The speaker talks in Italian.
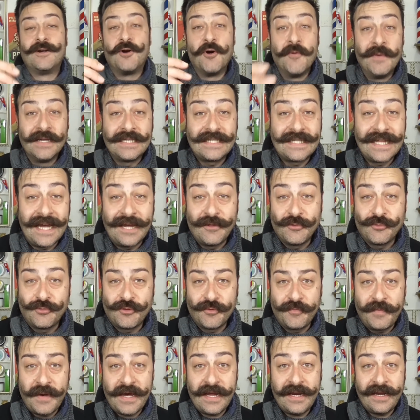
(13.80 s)
come stai?
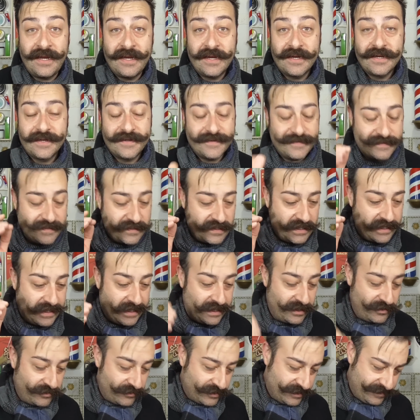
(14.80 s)
Tutto bene?
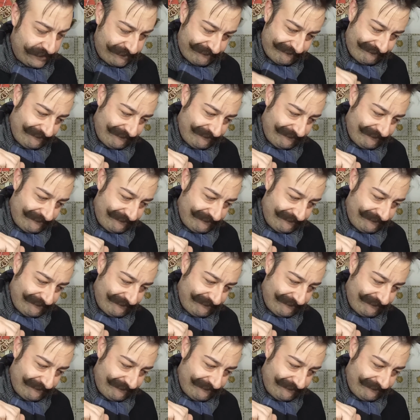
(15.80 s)
Allora,